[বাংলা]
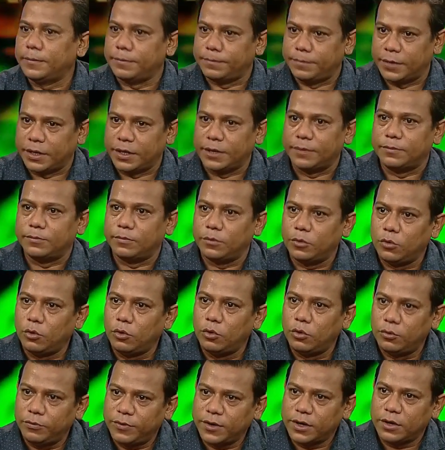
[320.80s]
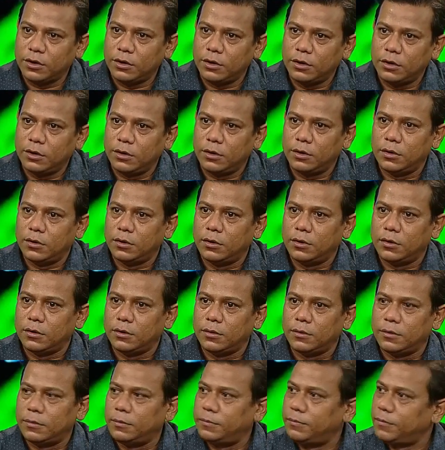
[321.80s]
মানে ওভারঅল
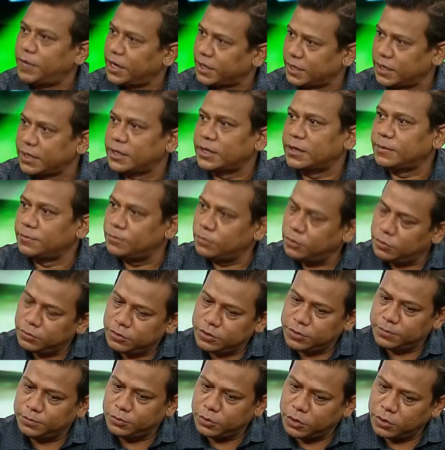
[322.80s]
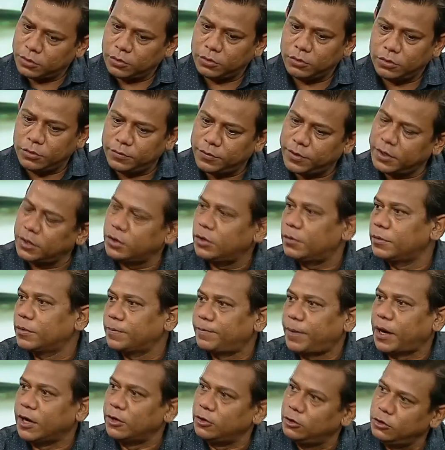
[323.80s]
মার্কেটে আমি বলবো যে পুরো ওভারঅল
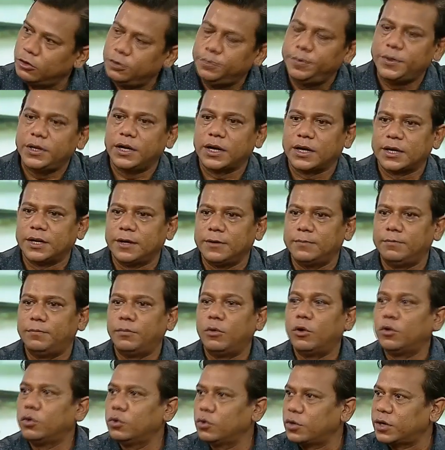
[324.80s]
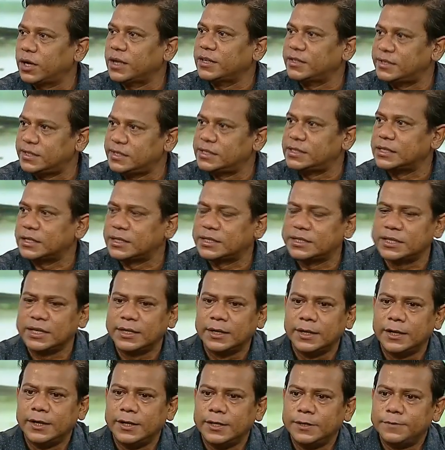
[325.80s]
পাণ্ডুলিপির একটা বড় ক্রাইসিস আচ্ছা। যাচ্ছে
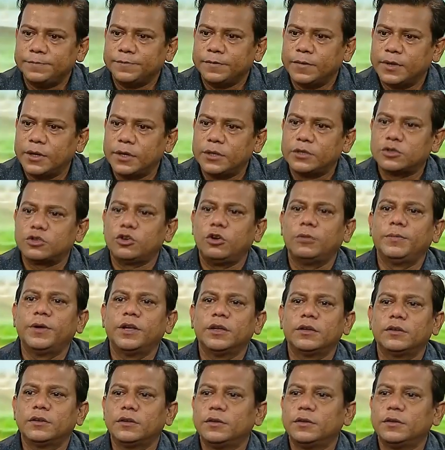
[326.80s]
যে সবাই কি